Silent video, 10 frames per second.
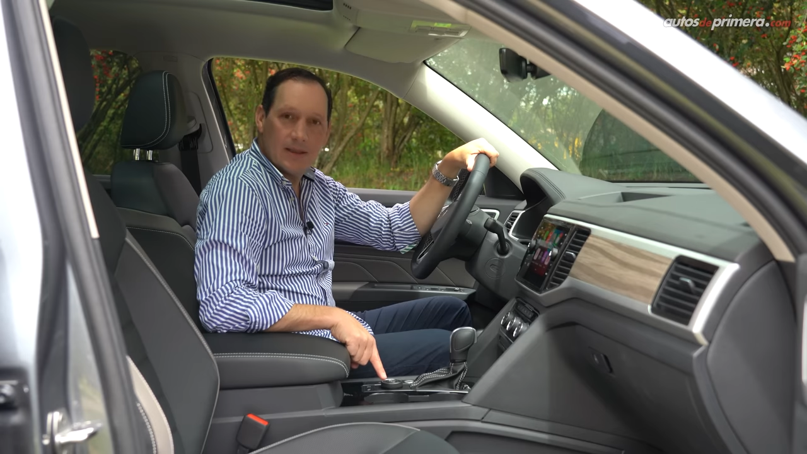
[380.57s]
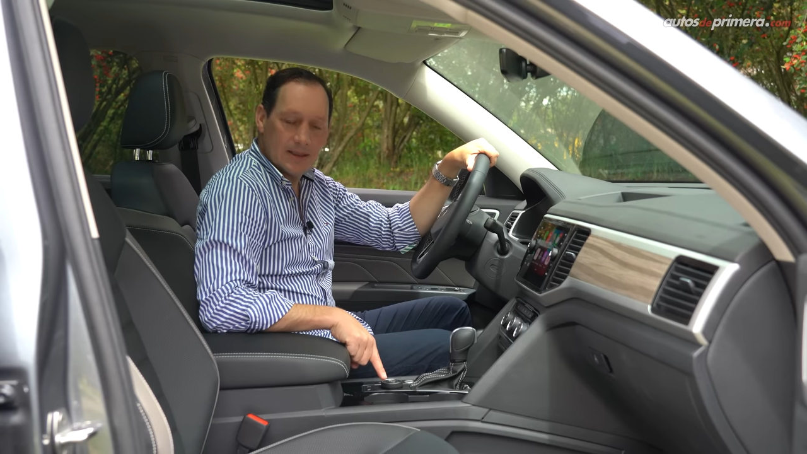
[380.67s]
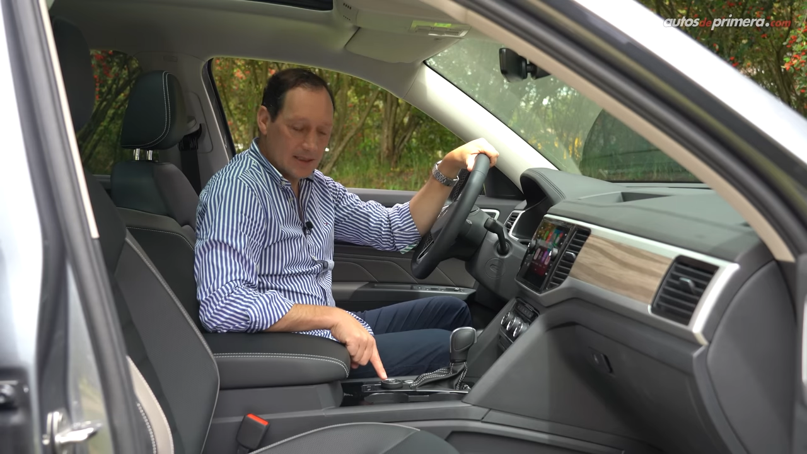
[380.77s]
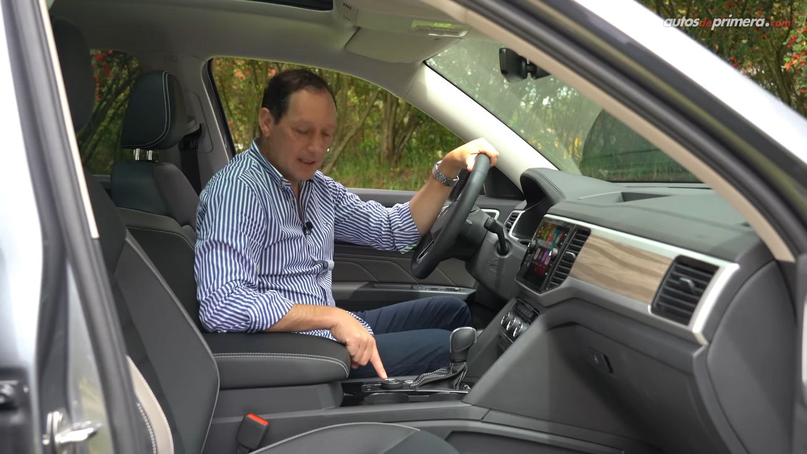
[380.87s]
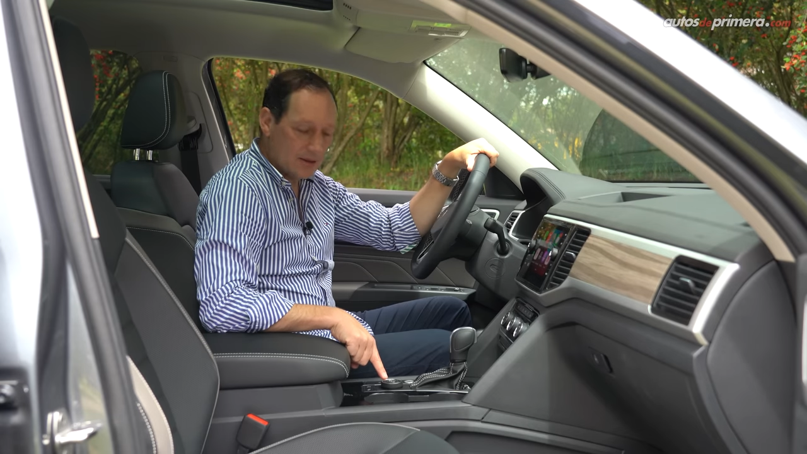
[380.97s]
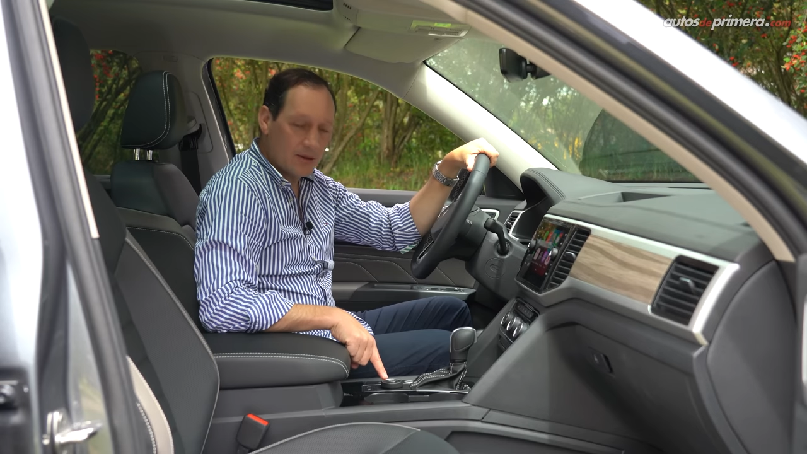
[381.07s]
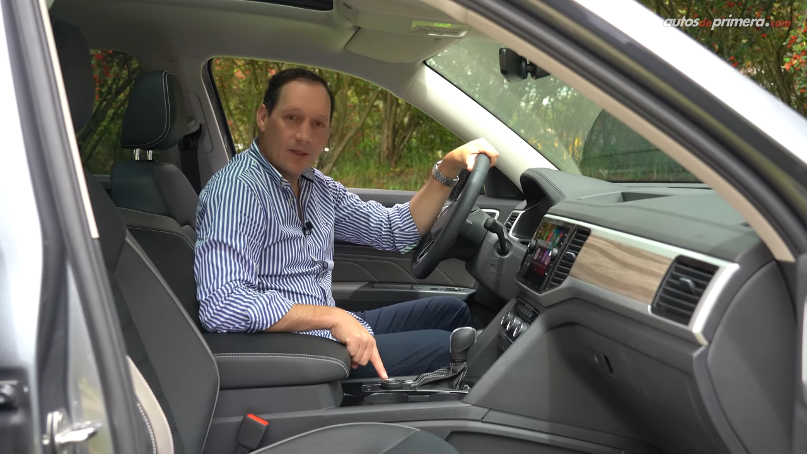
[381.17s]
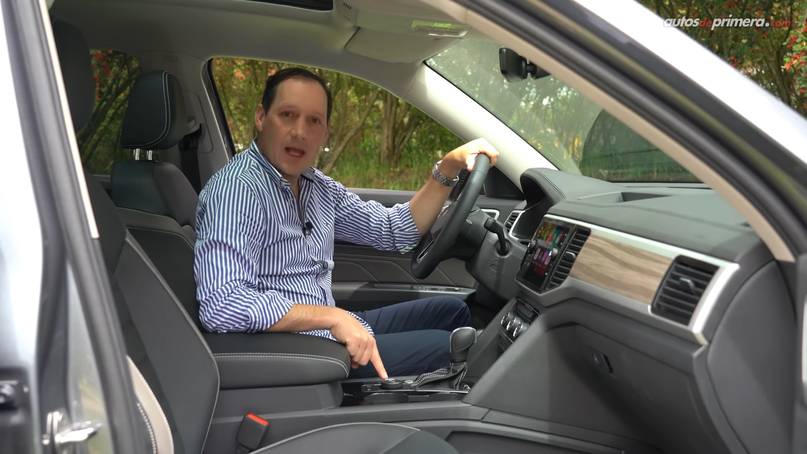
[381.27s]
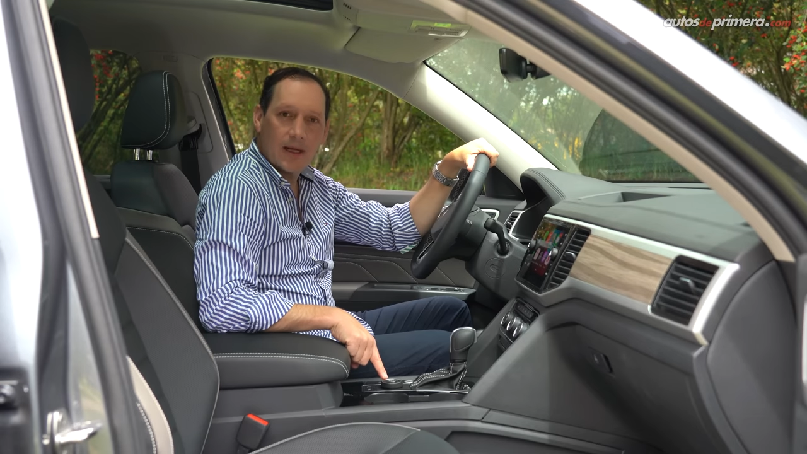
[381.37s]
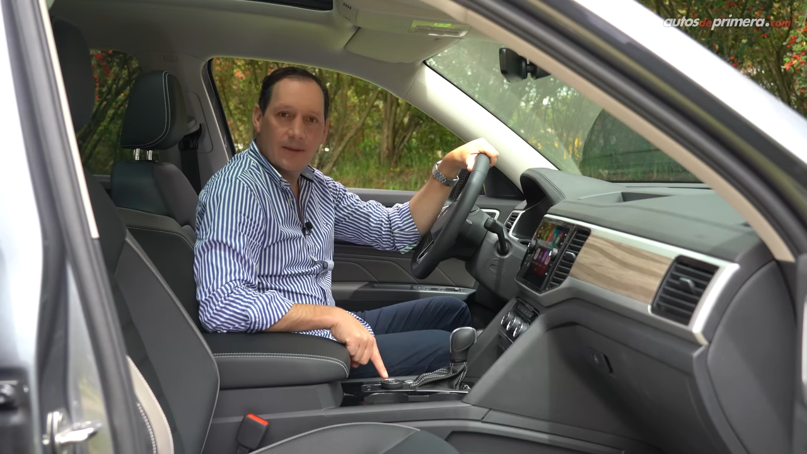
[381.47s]

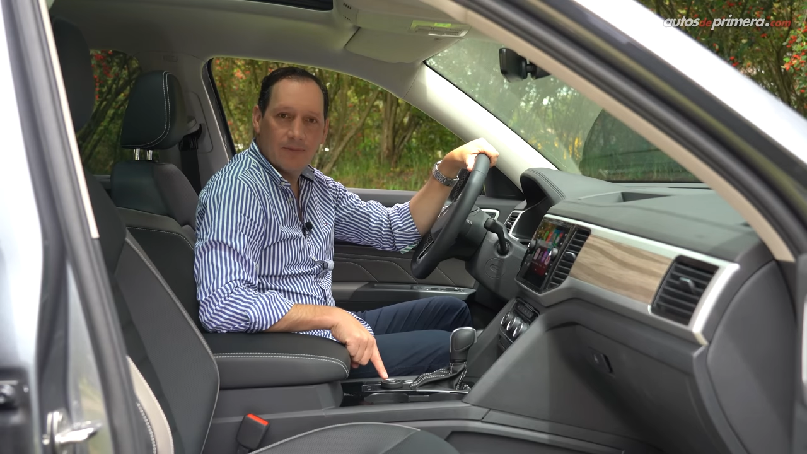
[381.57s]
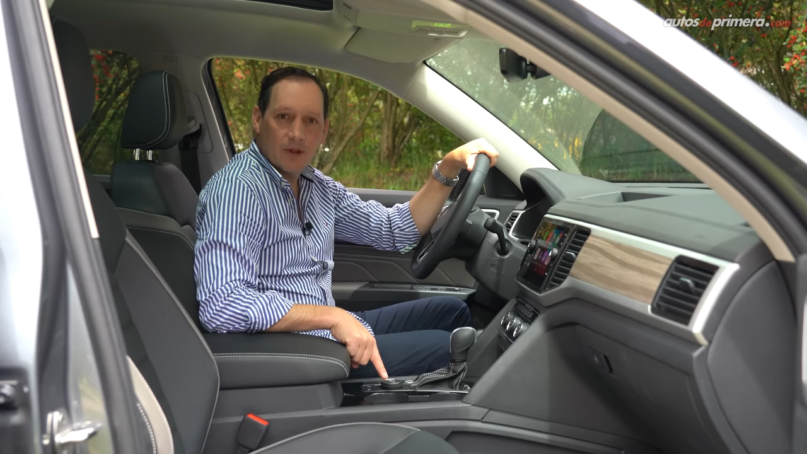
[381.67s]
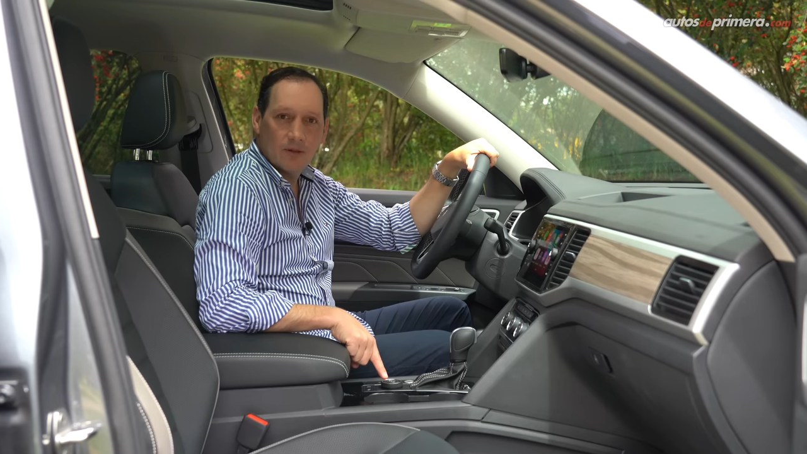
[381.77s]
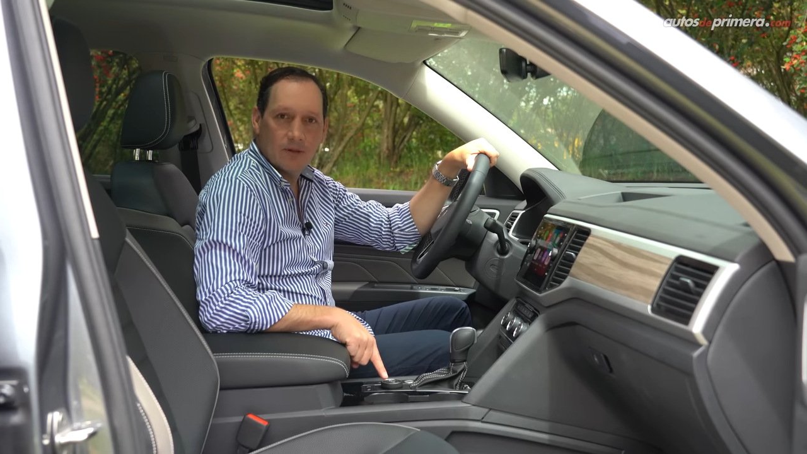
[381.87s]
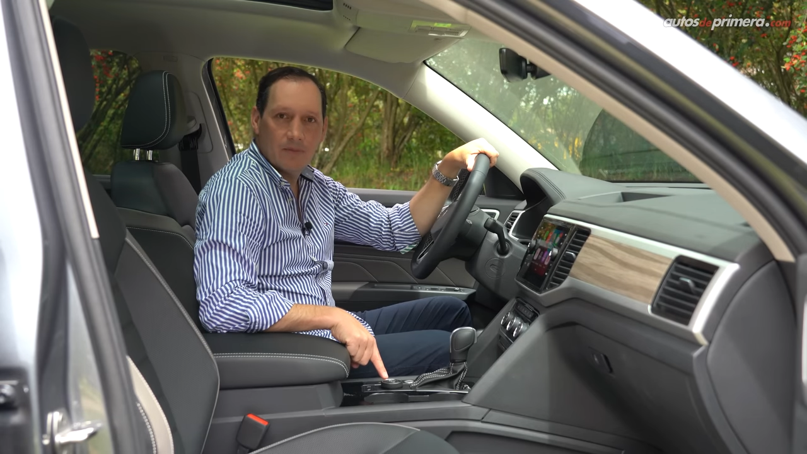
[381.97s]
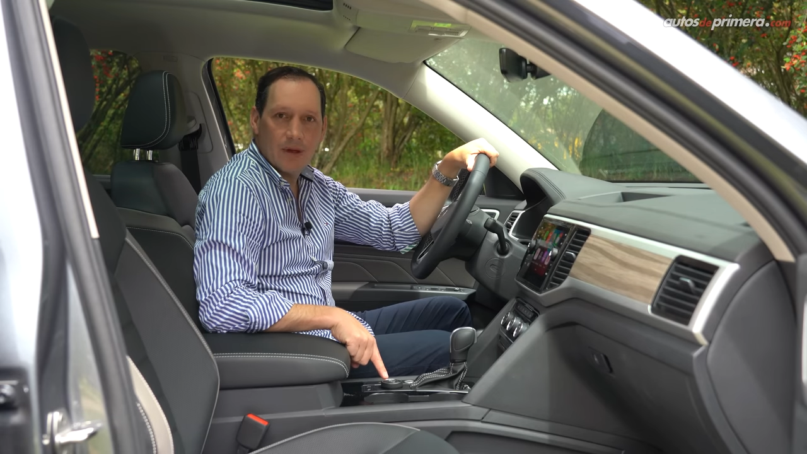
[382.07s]
selector Active Control